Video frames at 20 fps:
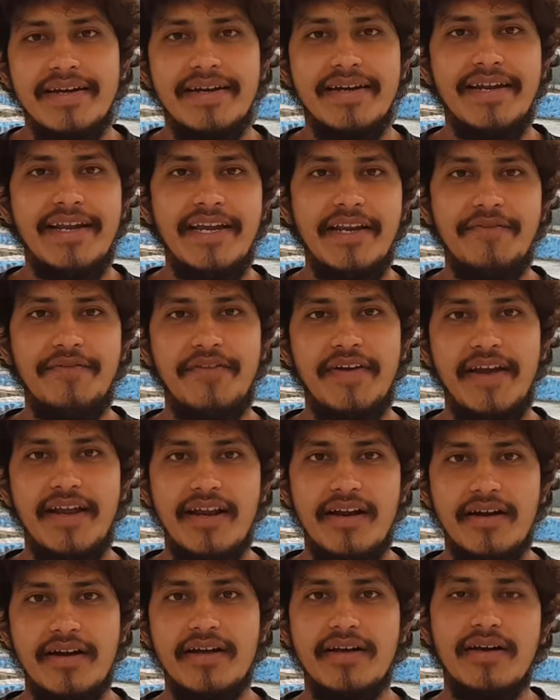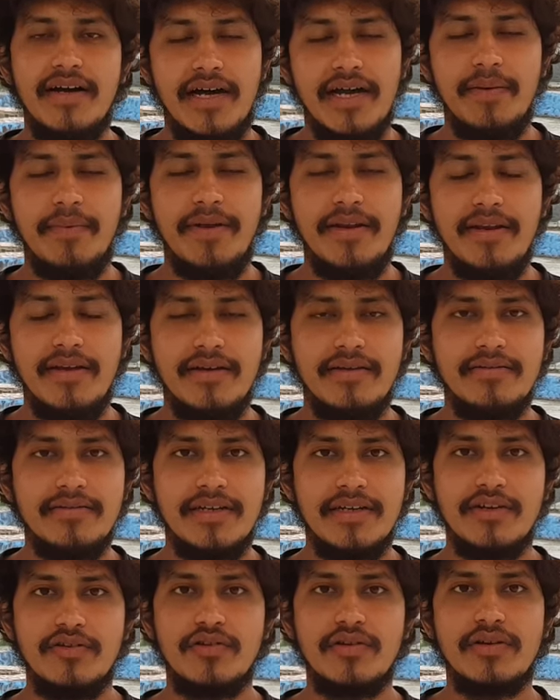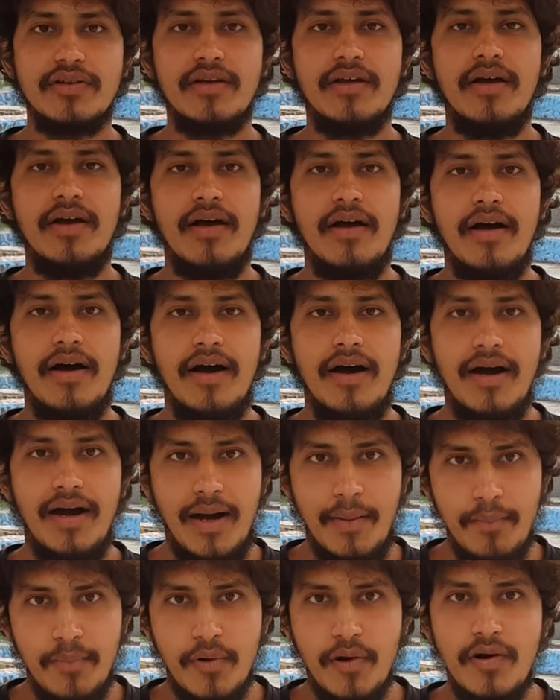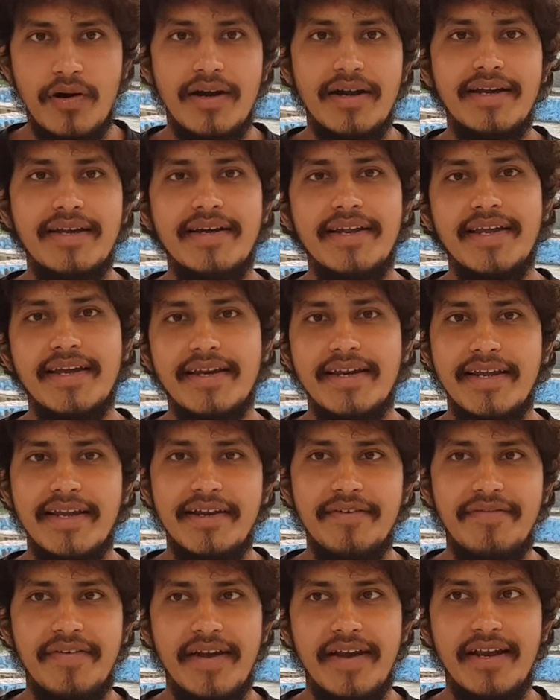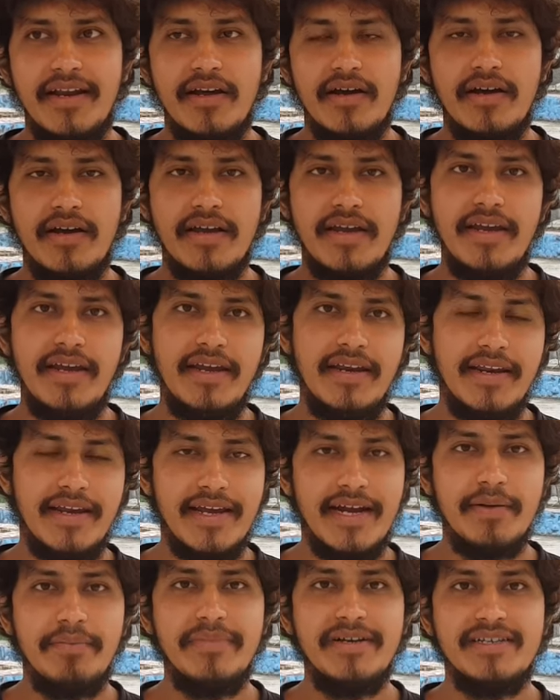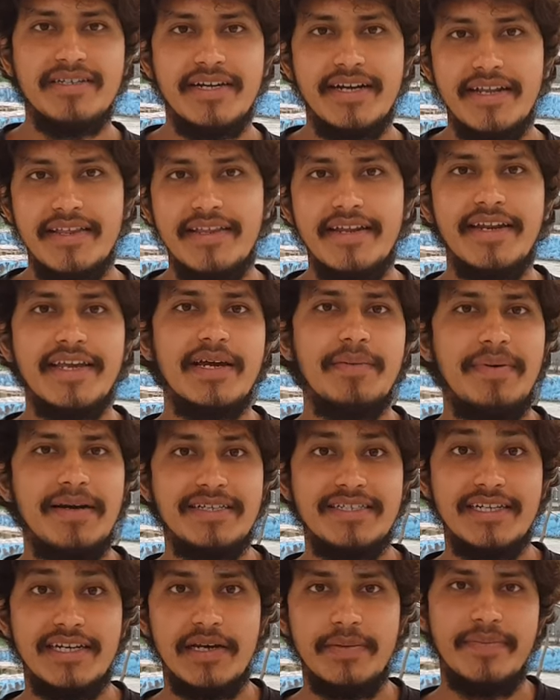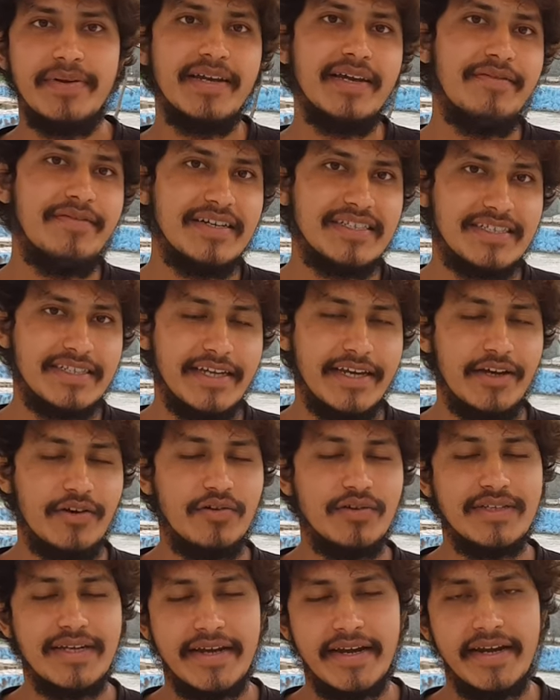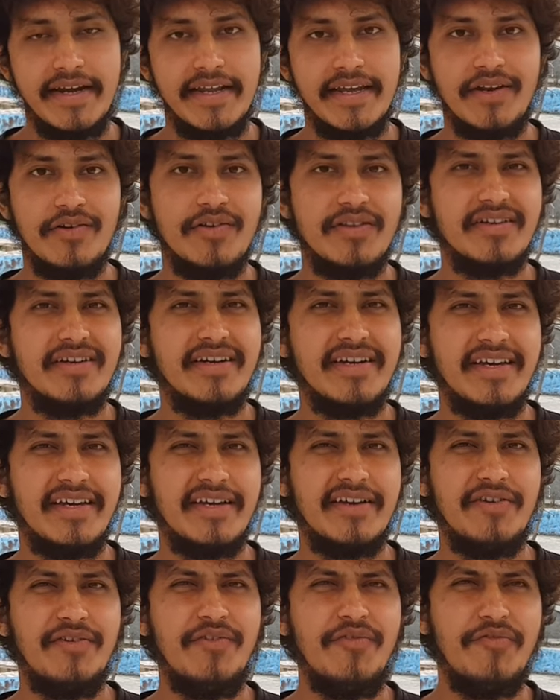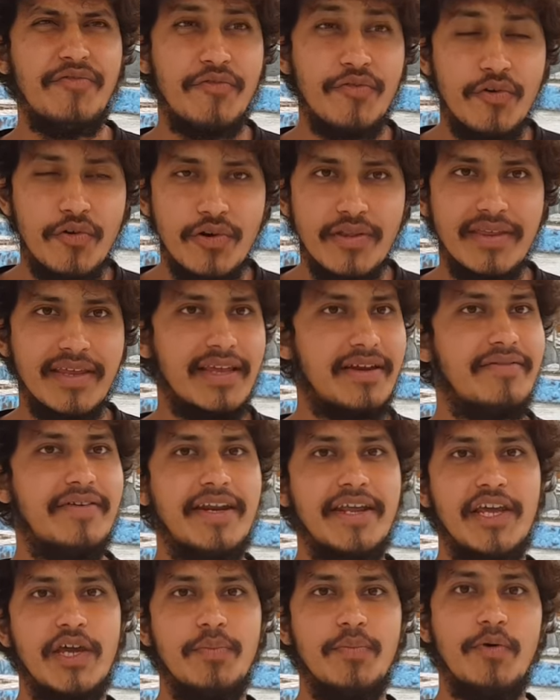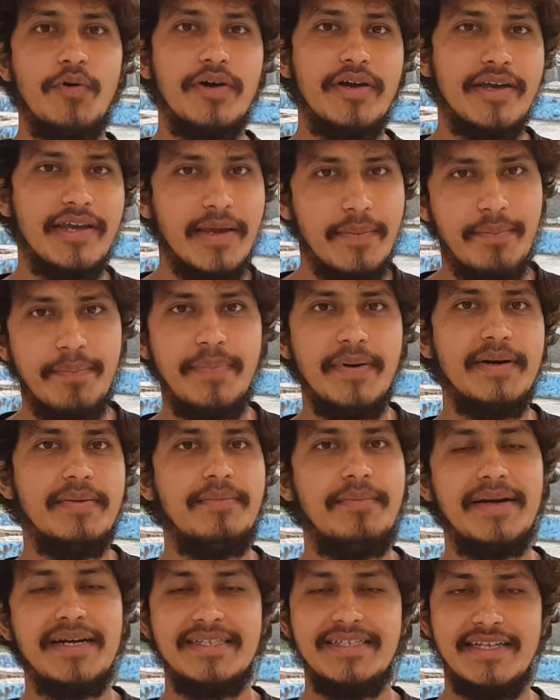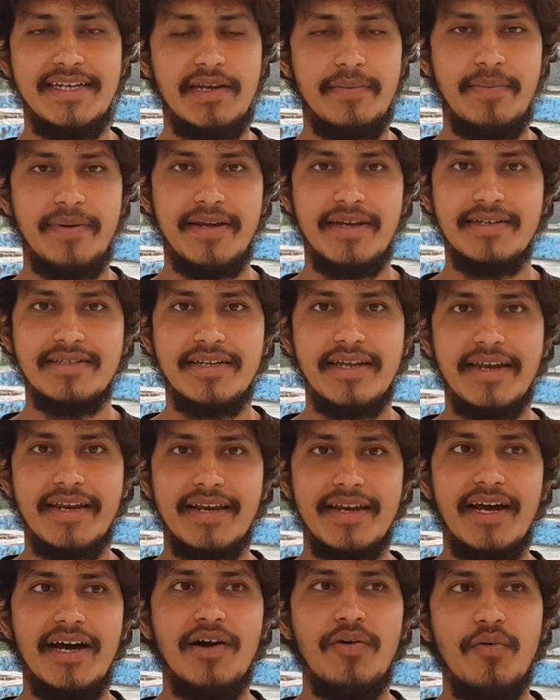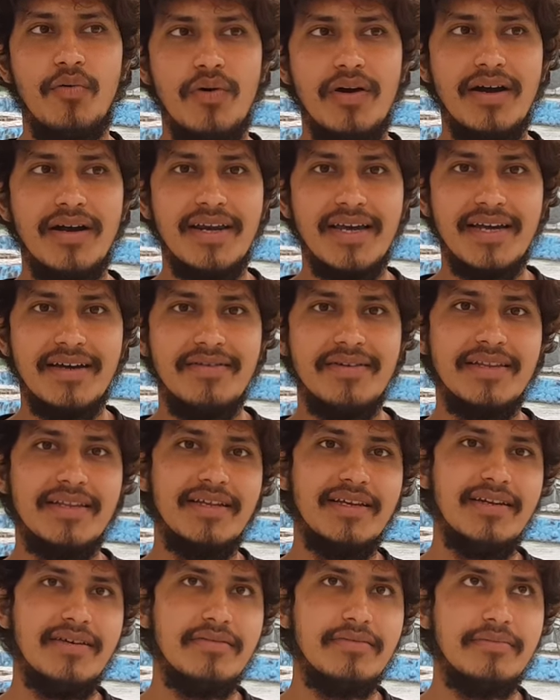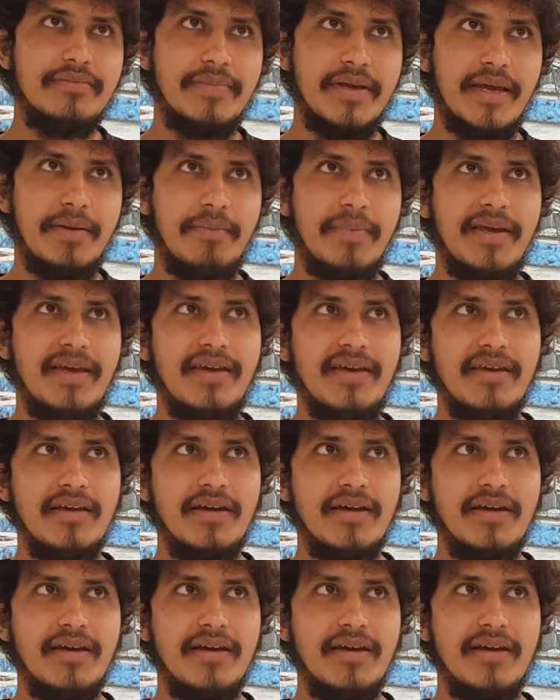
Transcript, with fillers: நீட் ஃபெயிலான ஐ மீன் இந்த என்ன சொல்கிறது அப்ராடில் நீங்கள் நீட் ஃபெயில் ஆகி நீங்கள் அட்மிஷன் எடுத்து நீங்கள் படிச்சுட்டு இருப்பீங்க ஃபஸ்ட் இயரோ செகண்ட் இயரோ தேர்ட் இயரோ ஃபோர்த் இயர் வரைக்குமோ இப்போ படிச்சுட்டு இருப்பீங்க சரிங்களா உங்களுக்கு வந்து மேபி